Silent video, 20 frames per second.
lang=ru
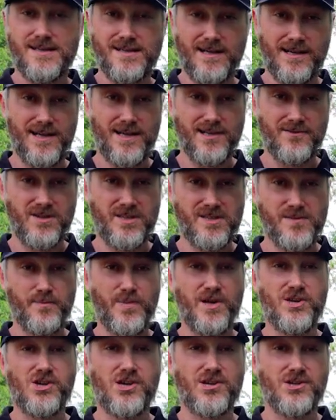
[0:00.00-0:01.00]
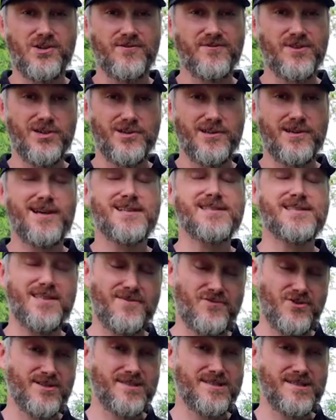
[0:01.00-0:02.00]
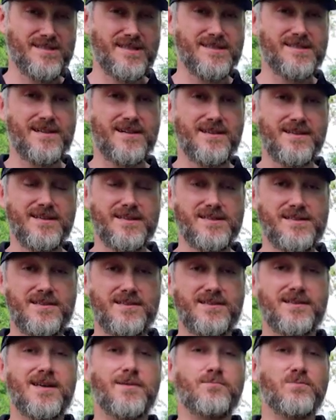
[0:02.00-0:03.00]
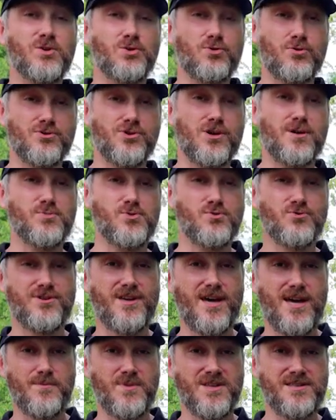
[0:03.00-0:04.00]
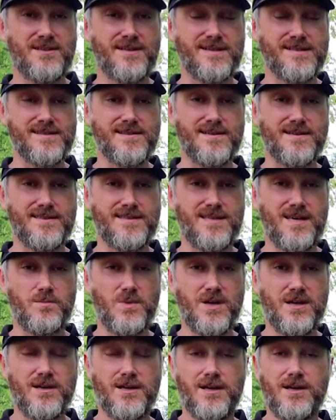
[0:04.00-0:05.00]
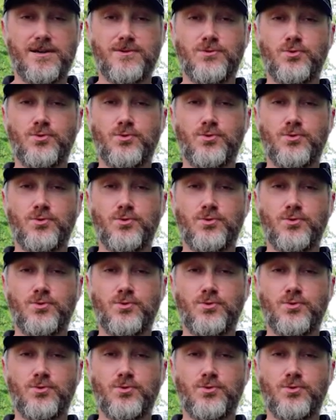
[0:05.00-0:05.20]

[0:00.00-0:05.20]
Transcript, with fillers: Заглядывайте почаще в наши оставшиеся социальные сети, там мы тоже обсуждаем интересные темы.